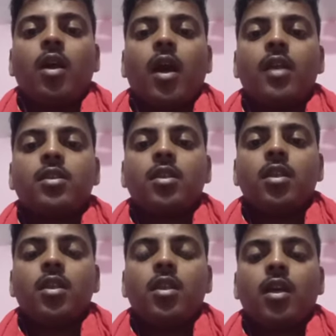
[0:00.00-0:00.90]
আজকে
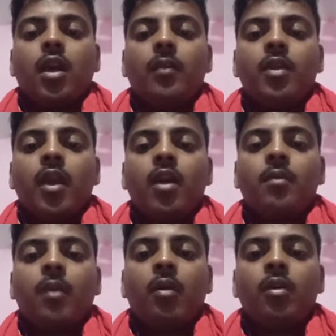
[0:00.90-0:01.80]
আমি এক
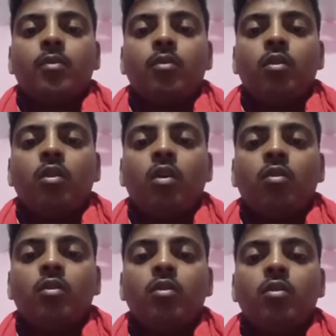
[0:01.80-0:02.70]
পাওয়ারফুল
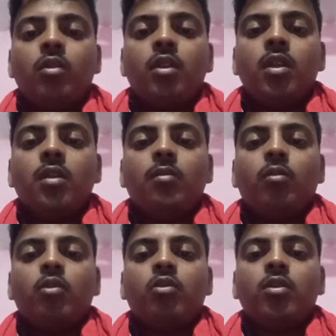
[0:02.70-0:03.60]
লক্ষণ গণ্ডি
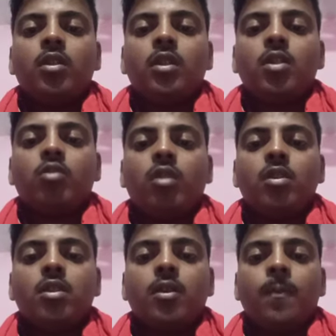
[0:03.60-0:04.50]
মন্ত্র দিতে
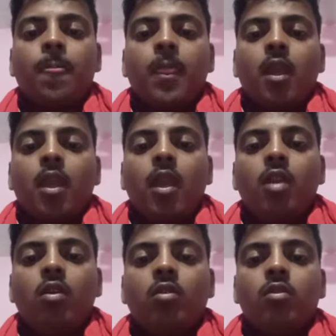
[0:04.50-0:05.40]
চলেছি এই
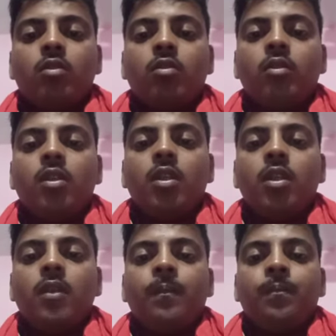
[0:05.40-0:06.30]
লক্ষণ গণ্ডি
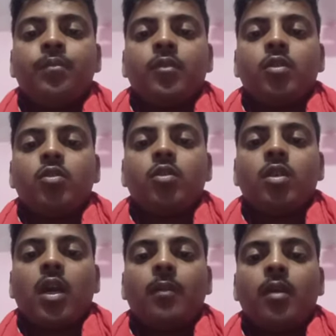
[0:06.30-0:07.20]
যদি
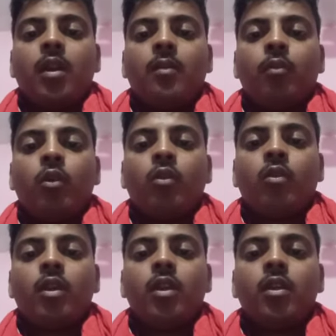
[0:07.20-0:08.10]
আপনারা প্রয়োগ
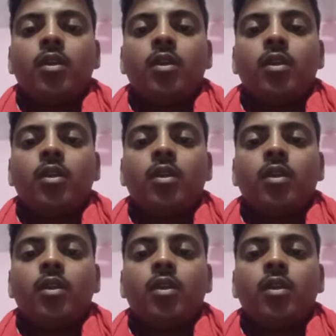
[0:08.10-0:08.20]
করেন